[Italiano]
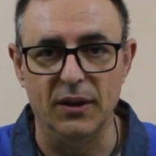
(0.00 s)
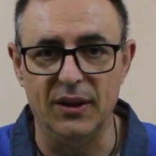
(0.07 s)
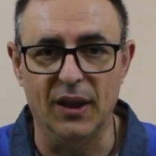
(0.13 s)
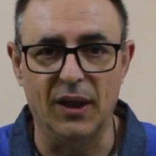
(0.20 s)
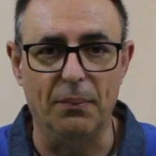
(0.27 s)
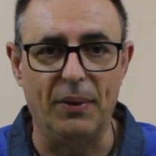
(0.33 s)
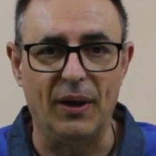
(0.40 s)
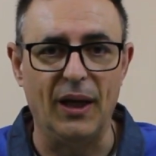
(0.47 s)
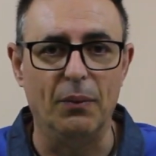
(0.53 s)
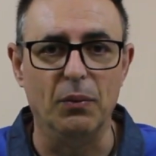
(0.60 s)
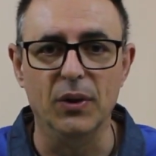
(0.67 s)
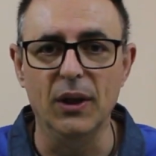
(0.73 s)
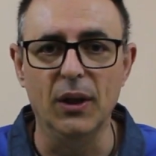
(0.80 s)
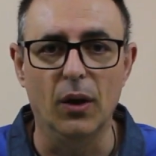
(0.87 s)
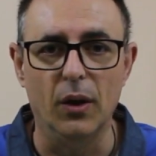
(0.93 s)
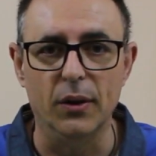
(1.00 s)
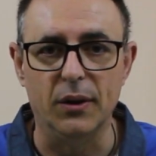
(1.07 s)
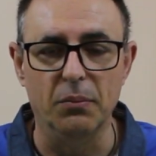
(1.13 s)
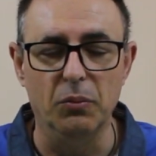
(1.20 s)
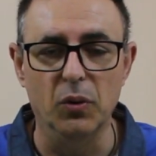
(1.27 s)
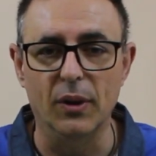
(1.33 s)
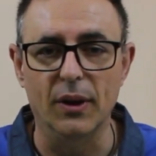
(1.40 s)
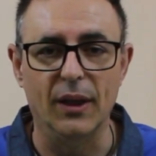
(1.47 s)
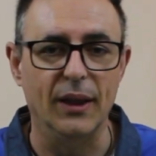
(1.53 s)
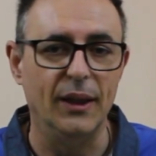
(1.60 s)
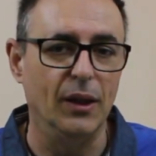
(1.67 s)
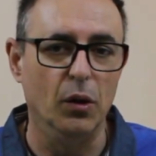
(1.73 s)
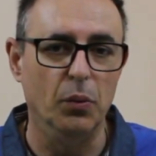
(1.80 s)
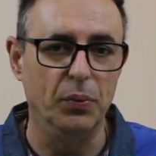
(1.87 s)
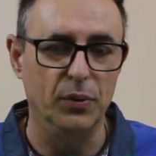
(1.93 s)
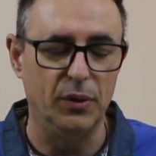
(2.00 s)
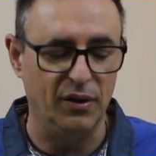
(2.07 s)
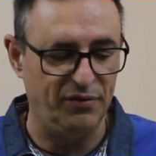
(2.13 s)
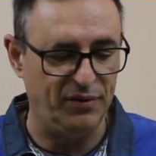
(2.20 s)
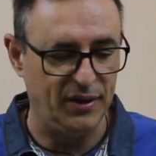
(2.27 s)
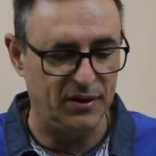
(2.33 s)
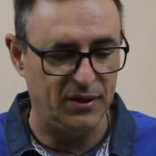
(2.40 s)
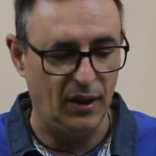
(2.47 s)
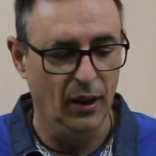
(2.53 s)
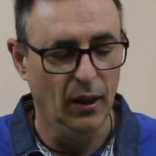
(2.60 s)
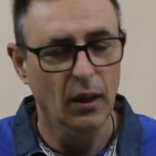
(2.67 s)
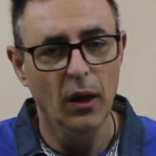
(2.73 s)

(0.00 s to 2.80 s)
sia che parliamo di notebook che di computer fissi.